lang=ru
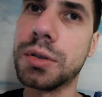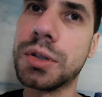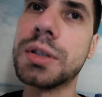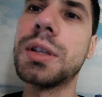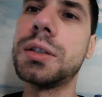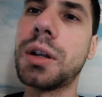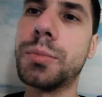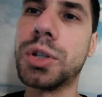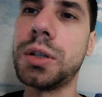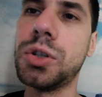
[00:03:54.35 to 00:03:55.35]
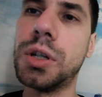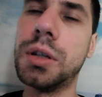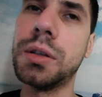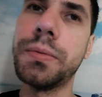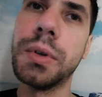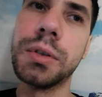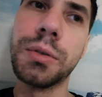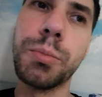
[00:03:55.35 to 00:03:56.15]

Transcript: создателям сайдчейнов да,